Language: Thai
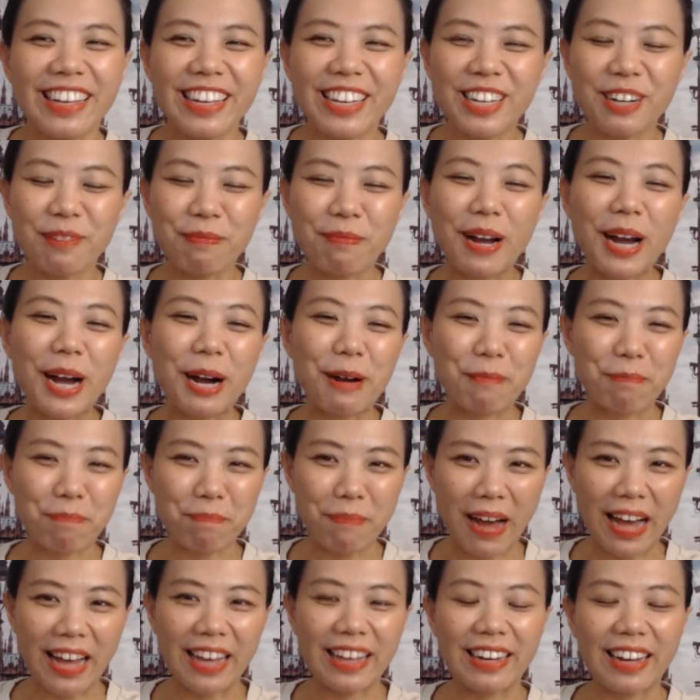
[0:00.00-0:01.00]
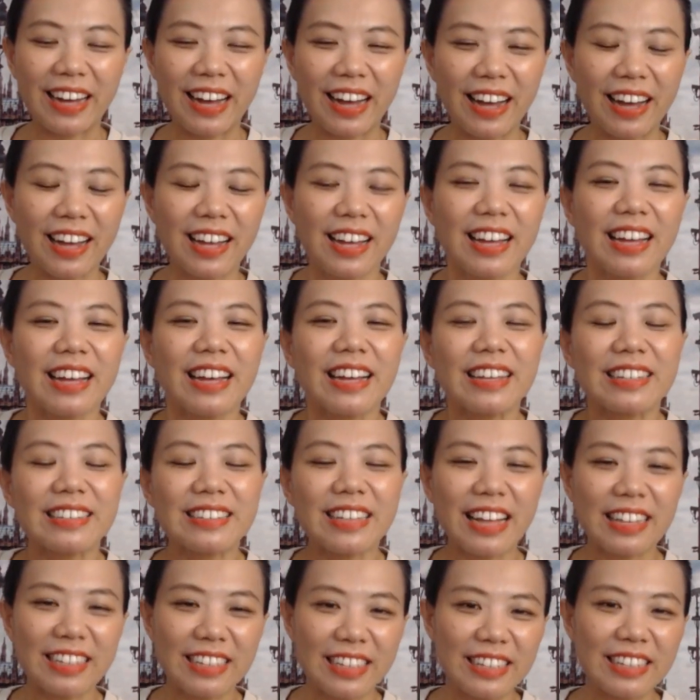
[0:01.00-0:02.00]
ยิงขำๆไปนะคะ
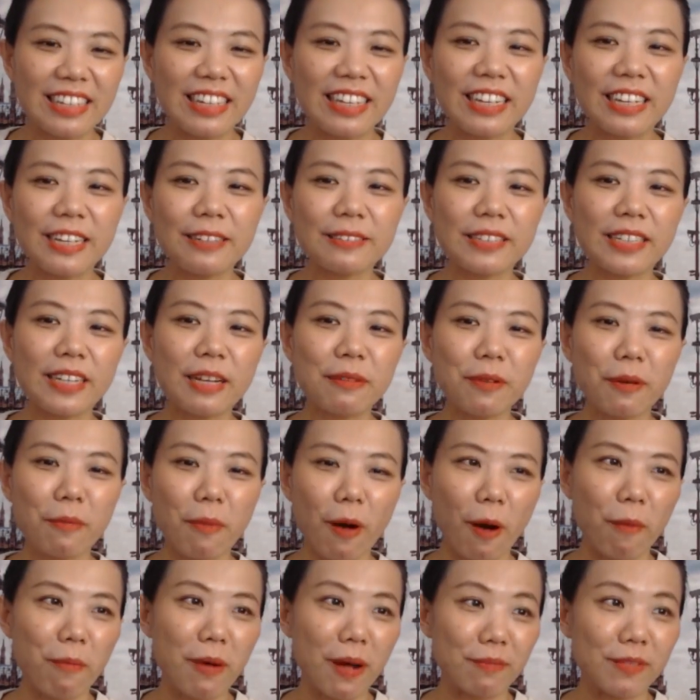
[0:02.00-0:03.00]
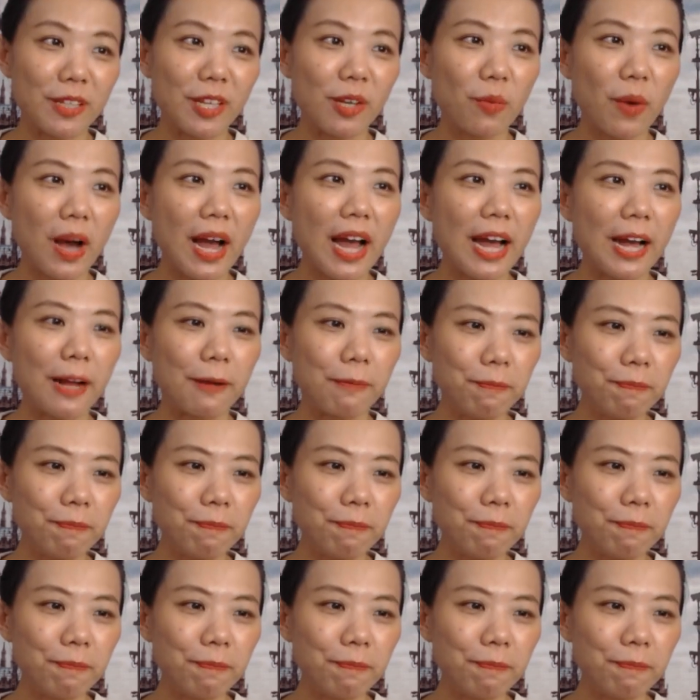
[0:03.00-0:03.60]
แต่ทีนี้จะจะบอกแบบนี้ว่า